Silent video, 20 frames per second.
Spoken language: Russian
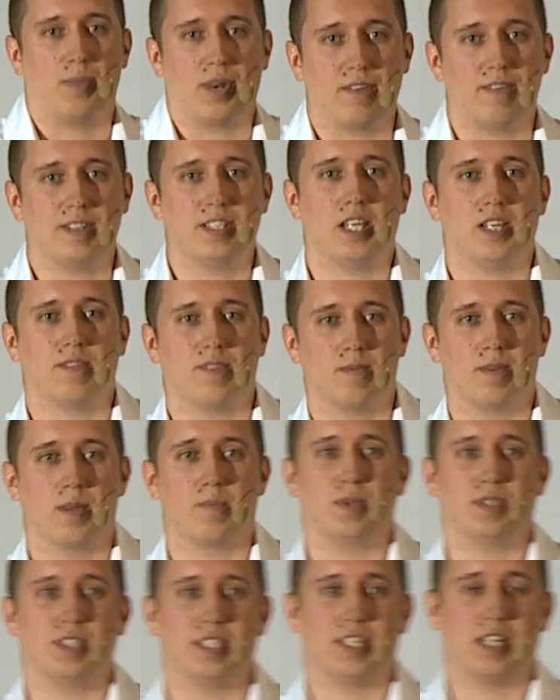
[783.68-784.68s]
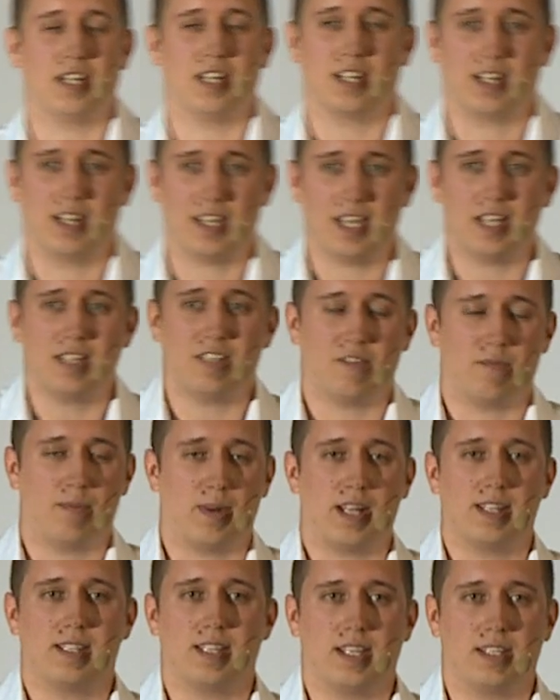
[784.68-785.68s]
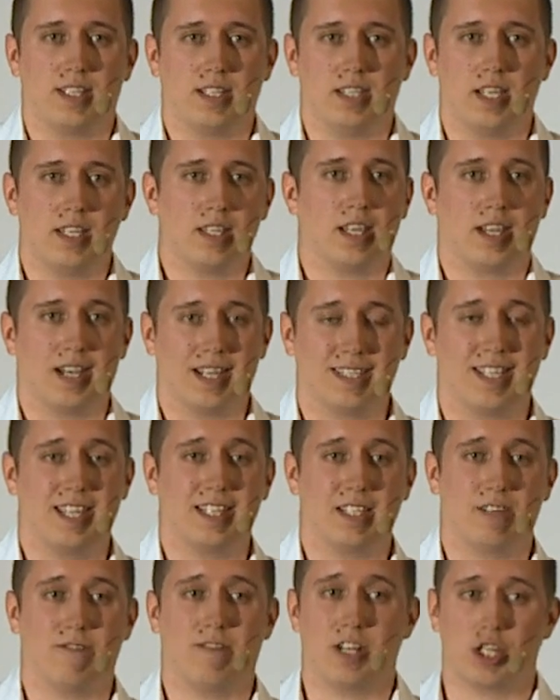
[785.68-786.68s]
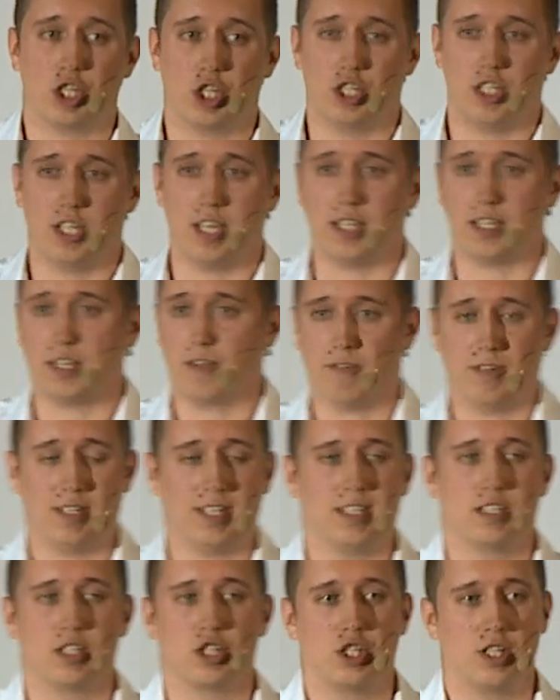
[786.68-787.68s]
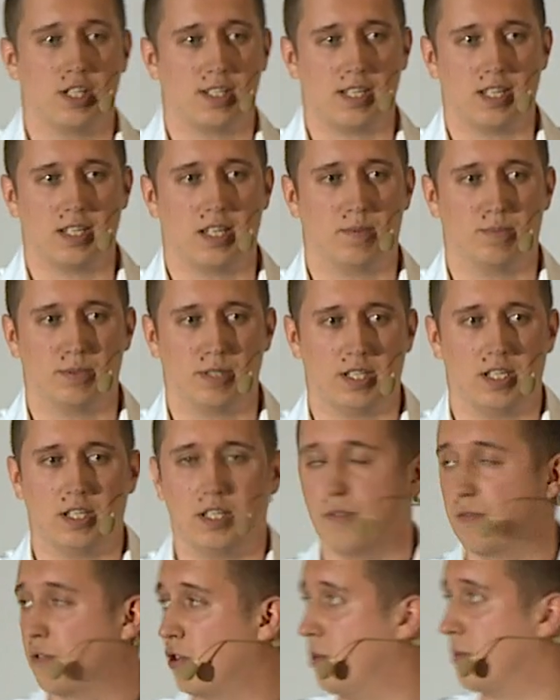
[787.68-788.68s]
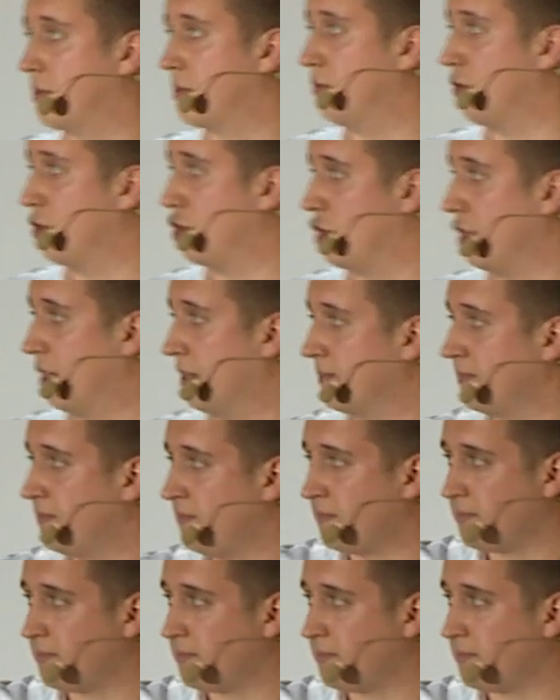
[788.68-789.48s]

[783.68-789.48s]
приводить вам дополнительных клиентов, брать за это деньги, хотя это ваши деньги, вы не должны за это платить ни в коем случае.